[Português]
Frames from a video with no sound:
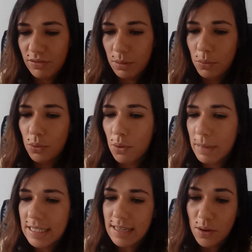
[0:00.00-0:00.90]
vamos
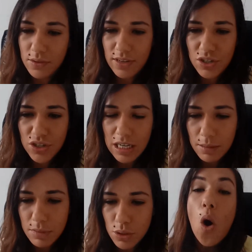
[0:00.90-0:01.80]
começar os
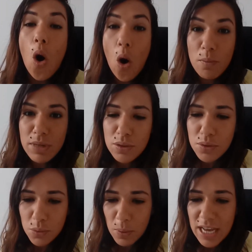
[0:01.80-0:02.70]
vexames.
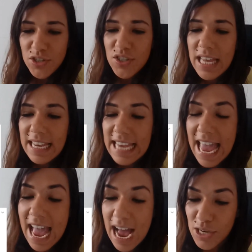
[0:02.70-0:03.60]
Robinson, hashtag
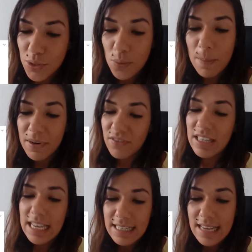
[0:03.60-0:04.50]
reaja ou a
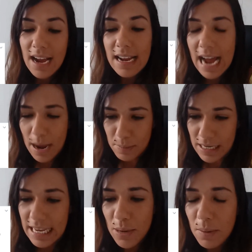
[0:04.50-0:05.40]
Previdência
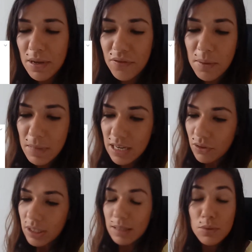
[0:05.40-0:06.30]
acaba. Eu e minha família
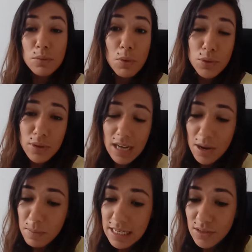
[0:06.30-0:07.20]
votamos no
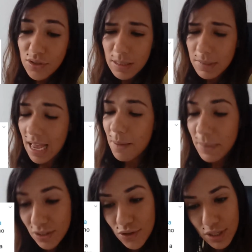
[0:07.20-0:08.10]
Bolsonaro, mas estamos
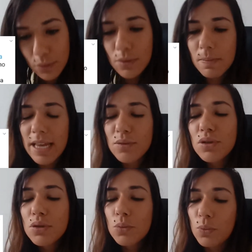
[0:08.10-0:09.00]
arrependidos. Peço
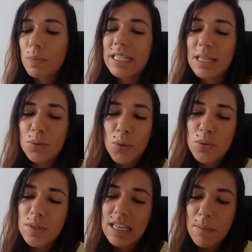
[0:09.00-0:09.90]
desculpas a
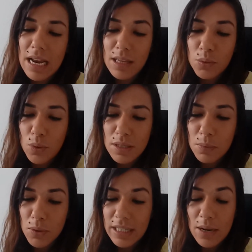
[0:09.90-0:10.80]
todos os trabalhadores
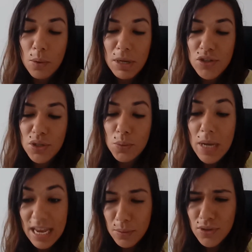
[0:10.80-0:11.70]
por eu ter cometido o
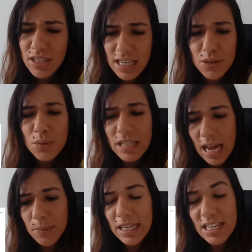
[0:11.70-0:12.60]
erro de ter
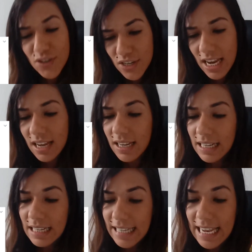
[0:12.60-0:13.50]
ajudado a eleger
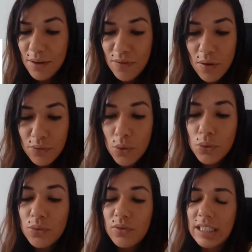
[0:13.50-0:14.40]
quem é a favor
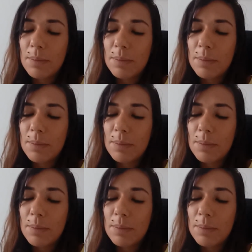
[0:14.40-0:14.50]
do fim da